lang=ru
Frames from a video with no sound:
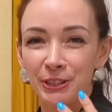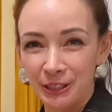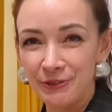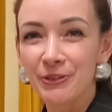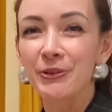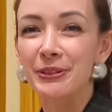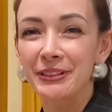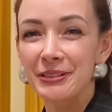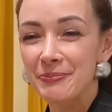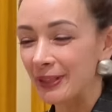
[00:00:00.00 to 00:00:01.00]

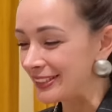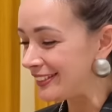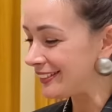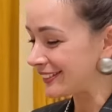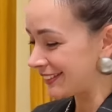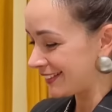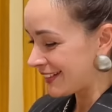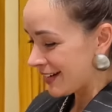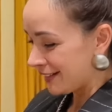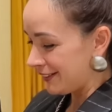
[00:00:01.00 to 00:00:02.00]
твердые
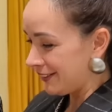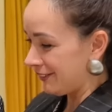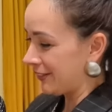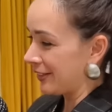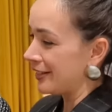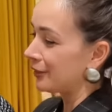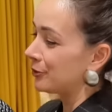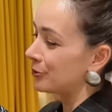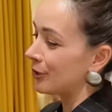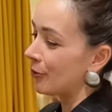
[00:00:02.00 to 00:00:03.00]
позиции и не хотят
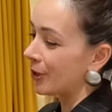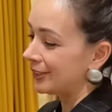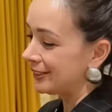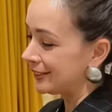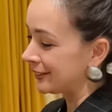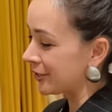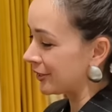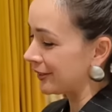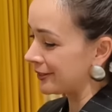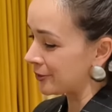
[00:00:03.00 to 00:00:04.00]
никуда уходить из
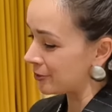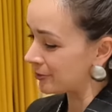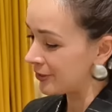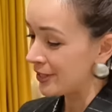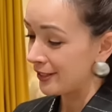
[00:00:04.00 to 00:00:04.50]
наших гардеробов.